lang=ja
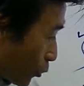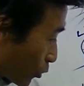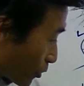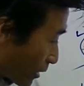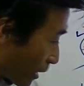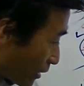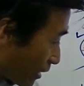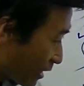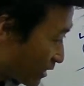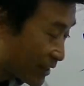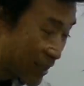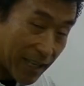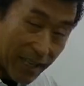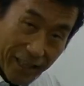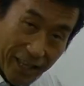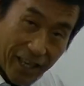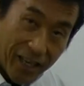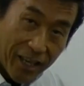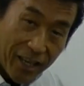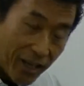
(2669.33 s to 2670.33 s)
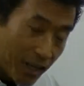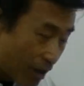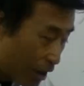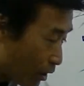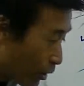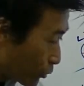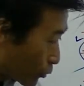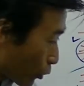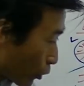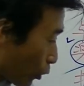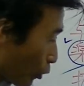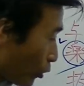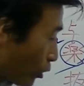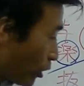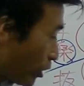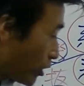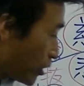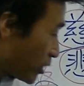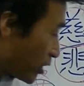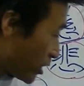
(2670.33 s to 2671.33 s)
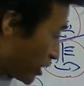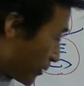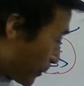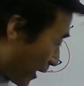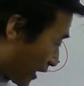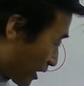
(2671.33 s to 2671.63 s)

独断でいったらねそれを戒